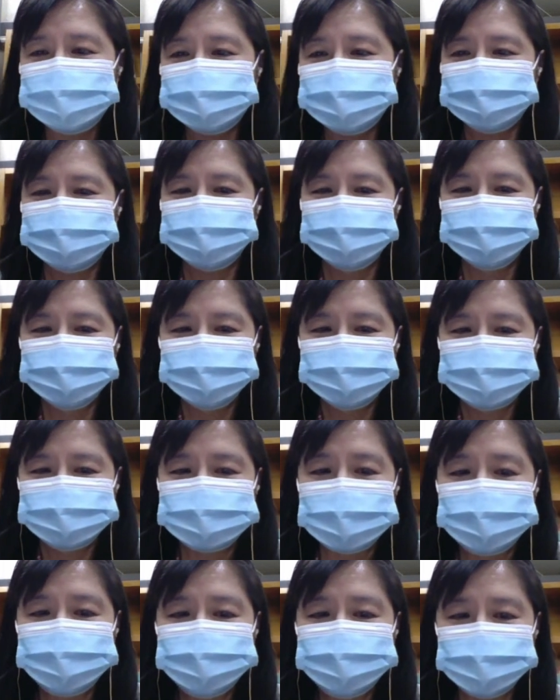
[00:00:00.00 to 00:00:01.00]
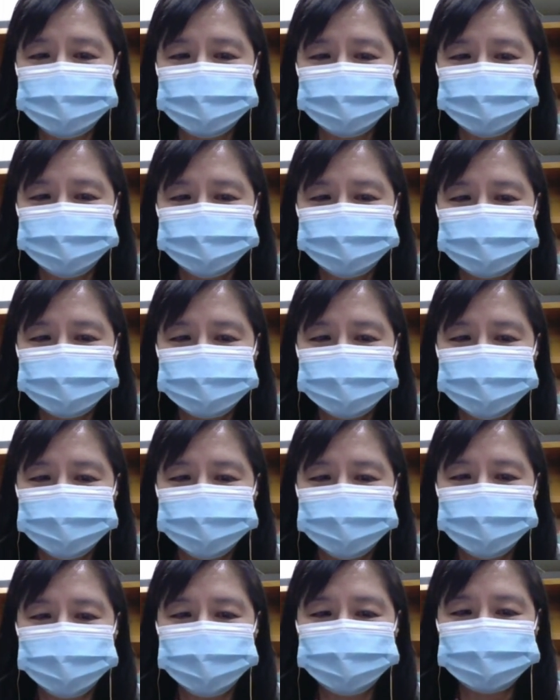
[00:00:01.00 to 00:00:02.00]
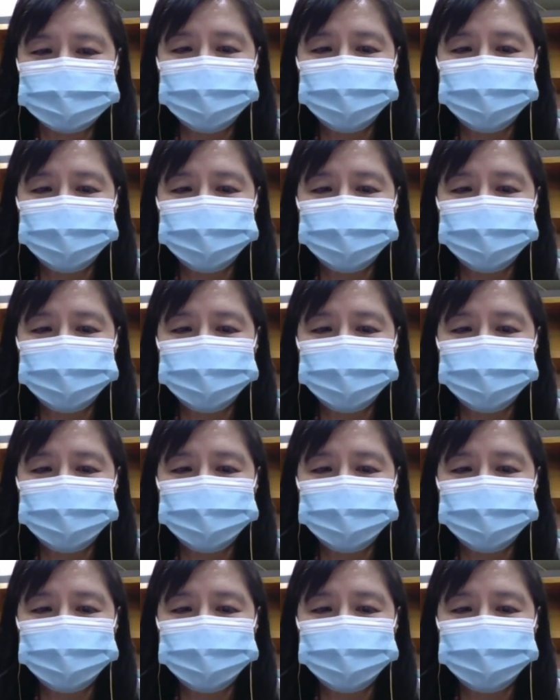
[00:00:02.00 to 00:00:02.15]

个展品，哦，